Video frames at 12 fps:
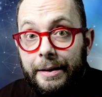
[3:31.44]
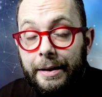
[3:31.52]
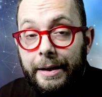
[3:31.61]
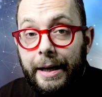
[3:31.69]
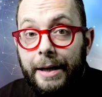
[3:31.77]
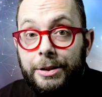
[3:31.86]

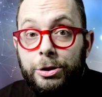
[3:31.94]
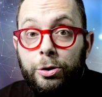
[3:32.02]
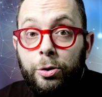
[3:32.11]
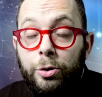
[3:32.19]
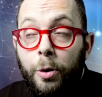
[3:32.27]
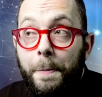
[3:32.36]
che
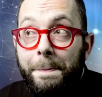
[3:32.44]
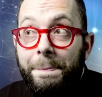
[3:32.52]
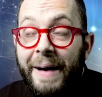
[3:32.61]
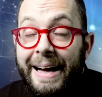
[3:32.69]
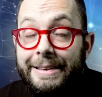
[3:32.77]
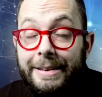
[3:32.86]
sono
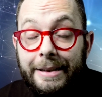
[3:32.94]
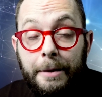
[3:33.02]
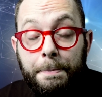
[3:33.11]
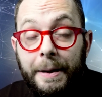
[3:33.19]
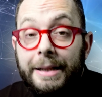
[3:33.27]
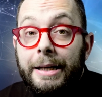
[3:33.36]
parte
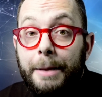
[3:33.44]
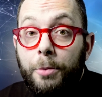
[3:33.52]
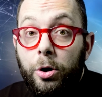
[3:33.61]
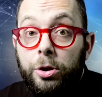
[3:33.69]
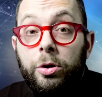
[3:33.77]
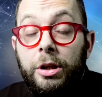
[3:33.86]
del
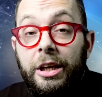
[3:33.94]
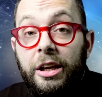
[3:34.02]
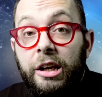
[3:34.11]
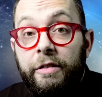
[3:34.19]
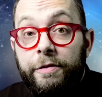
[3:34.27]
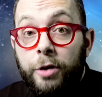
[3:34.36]
patrimonio
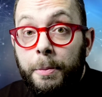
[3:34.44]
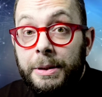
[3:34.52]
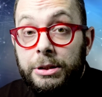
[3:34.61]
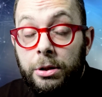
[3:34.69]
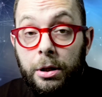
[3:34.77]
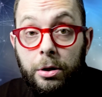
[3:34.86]
di
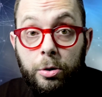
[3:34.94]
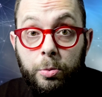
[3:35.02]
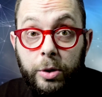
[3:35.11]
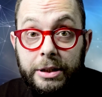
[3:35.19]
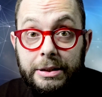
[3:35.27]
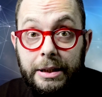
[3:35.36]
informazione del
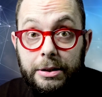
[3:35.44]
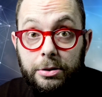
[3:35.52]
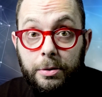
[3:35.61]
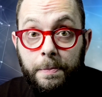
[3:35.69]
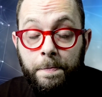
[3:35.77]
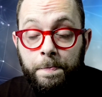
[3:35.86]
comune
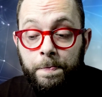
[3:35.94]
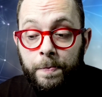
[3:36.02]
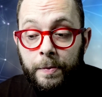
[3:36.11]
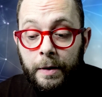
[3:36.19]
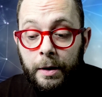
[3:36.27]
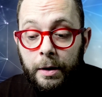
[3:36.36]
stesso.
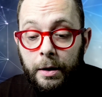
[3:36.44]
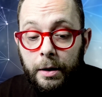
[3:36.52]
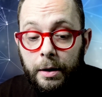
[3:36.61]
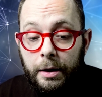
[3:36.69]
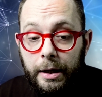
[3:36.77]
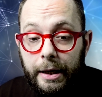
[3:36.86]

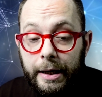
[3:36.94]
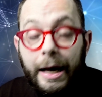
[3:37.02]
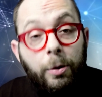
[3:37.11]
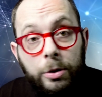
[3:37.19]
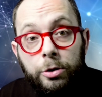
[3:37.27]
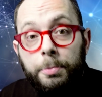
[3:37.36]
E
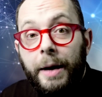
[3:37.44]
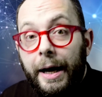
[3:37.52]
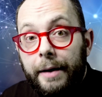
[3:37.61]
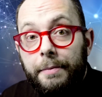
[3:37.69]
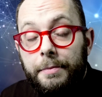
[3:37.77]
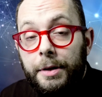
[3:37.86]
a quanto
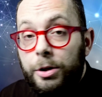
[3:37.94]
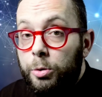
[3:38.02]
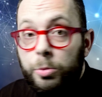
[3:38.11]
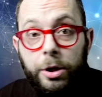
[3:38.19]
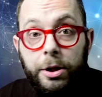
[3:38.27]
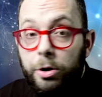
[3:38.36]
pare il
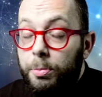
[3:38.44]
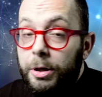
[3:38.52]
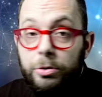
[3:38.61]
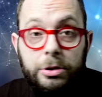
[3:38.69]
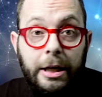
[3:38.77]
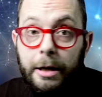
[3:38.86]
comune di Roma
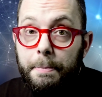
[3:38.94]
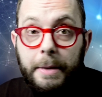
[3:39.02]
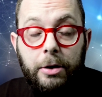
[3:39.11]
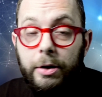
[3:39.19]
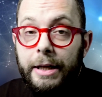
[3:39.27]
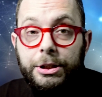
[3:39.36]
non sa
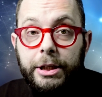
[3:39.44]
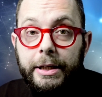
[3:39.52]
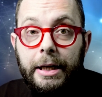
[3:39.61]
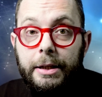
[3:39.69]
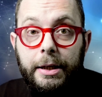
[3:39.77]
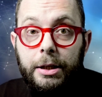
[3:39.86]
nemmeno leggere i
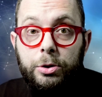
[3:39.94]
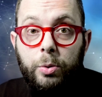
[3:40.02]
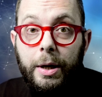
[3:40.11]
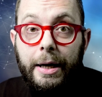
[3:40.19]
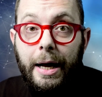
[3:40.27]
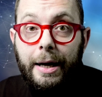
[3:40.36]
dati della
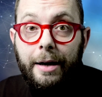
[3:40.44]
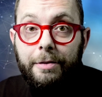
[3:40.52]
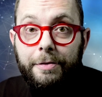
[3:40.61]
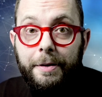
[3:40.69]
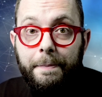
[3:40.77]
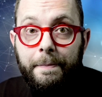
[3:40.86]
sua anagrafe.